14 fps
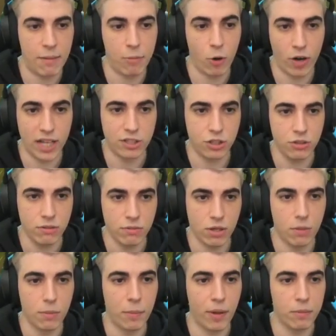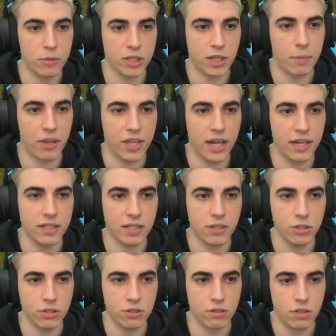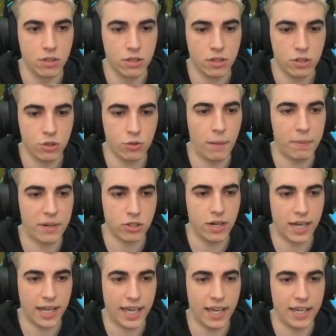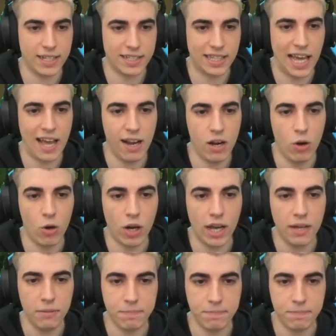borracho, como podemos apreciar, chicos. Una persona que está loca